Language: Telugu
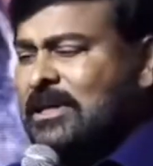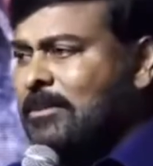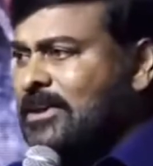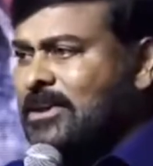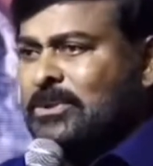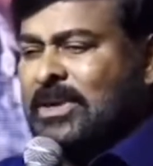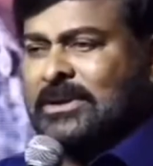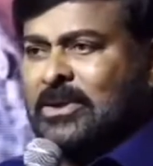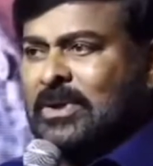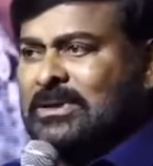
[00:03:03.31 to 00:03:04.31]
ఇంతమంది ఉన్న
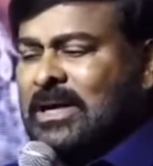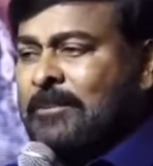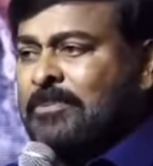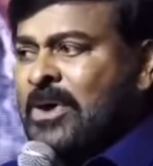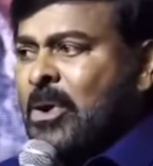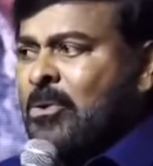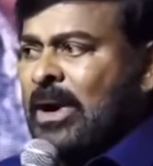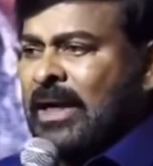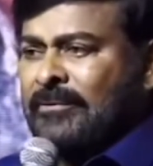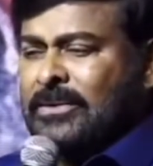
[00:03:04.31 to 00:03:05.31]
తర్వాత
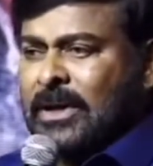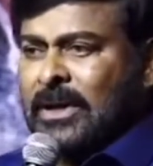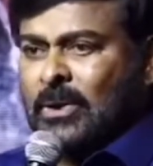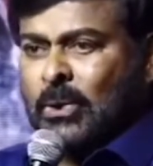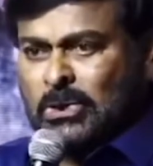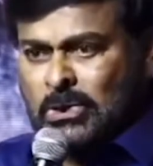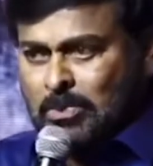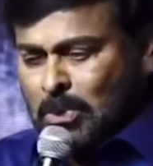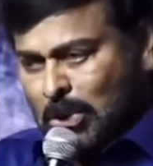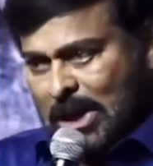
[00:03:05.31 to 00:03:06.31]
వీళ్ళందరి కృషి
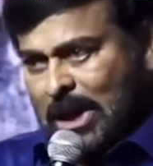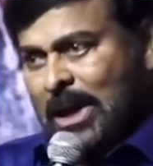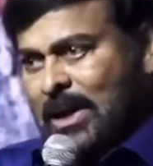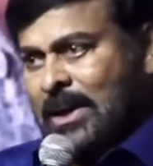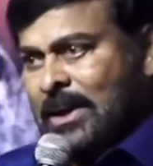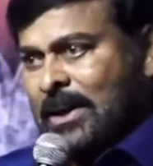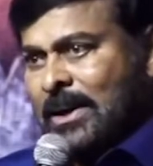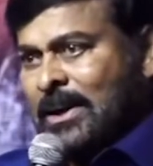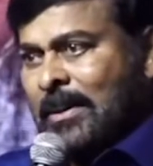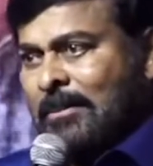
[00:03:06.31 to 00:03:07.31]
మూలంగా
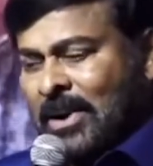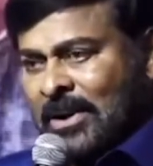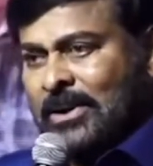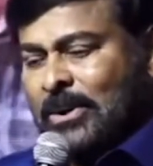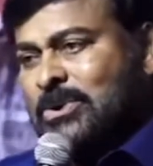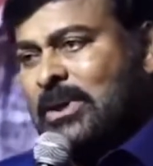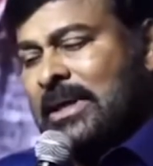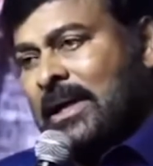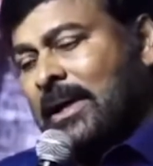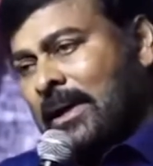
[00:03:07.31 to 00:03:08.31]
మనం ఈ రోజున
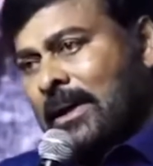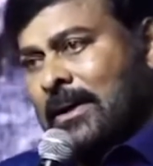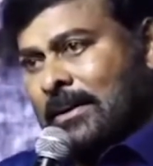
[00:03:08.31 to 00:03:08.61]
ఈ రకంగా